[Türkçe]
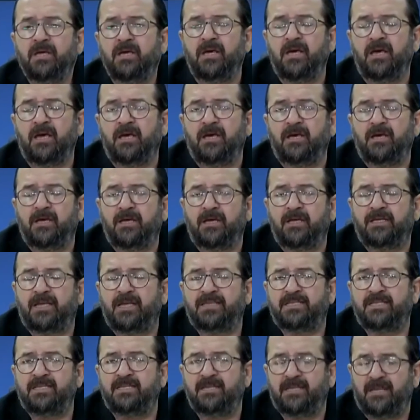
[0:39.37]
E,
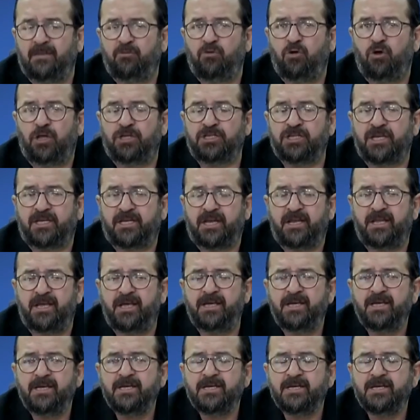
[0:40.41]
kesinlikle bu olacak yani.